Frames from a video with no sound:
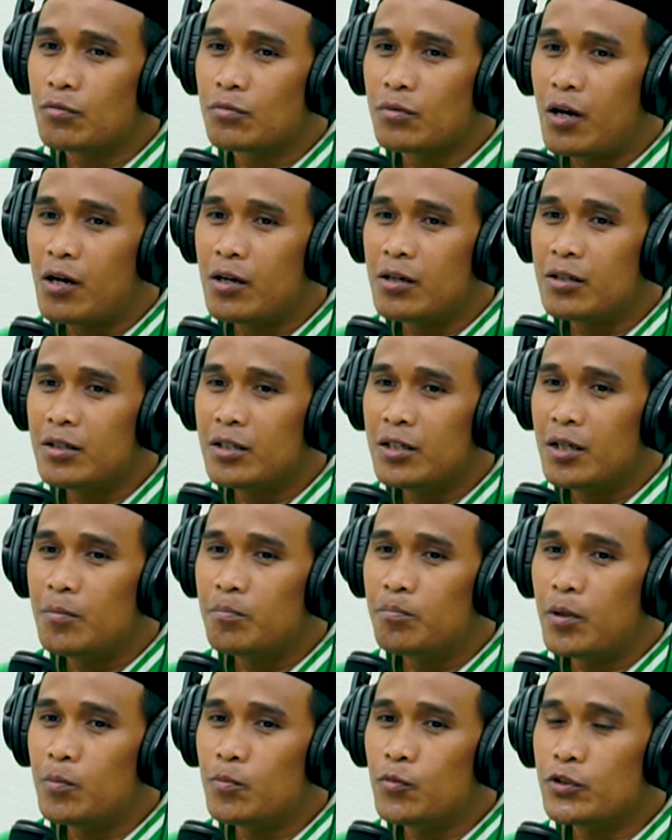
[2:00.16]
Allah,
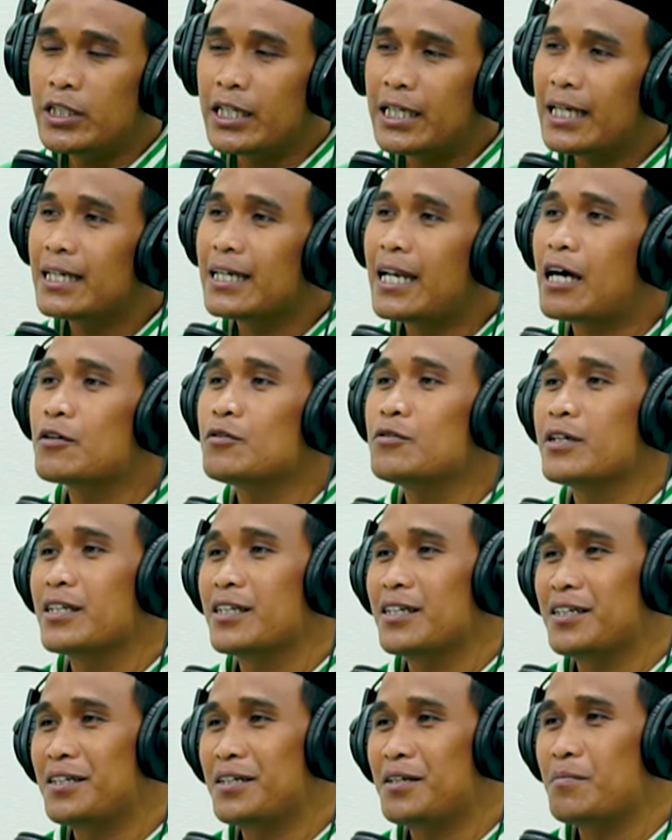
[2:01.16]
pemudik
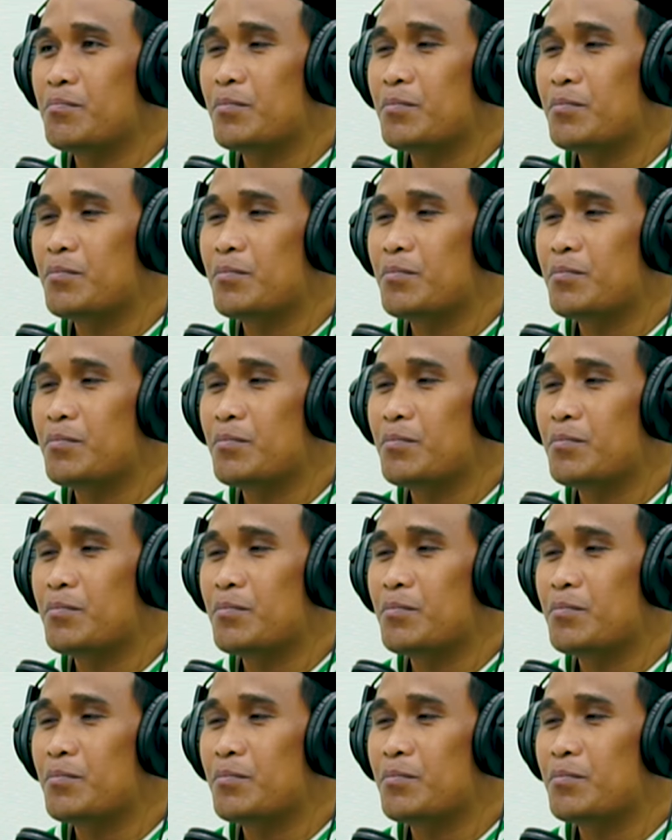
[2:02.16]
lakuin.